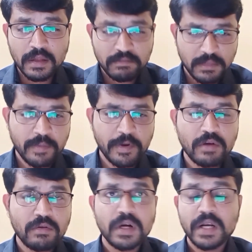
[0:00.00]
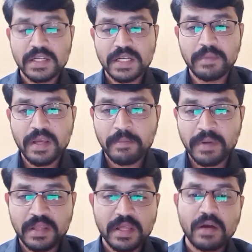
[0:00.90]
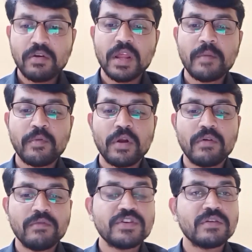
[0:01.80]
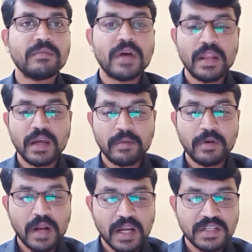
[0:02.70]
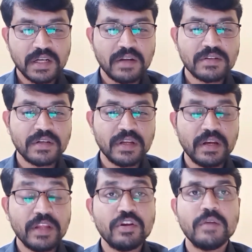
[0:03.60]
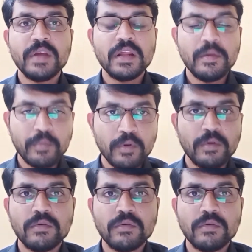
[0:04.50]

ఇప్పుడు అనుకున్నట్టే సేమ్ ఈ ప్రత్యేక హోదా పోలవరం విషయం అదే క్రమంలో రాష్ట్రానికి రావాల్సింది నిధుల మీద ఇప్పుడు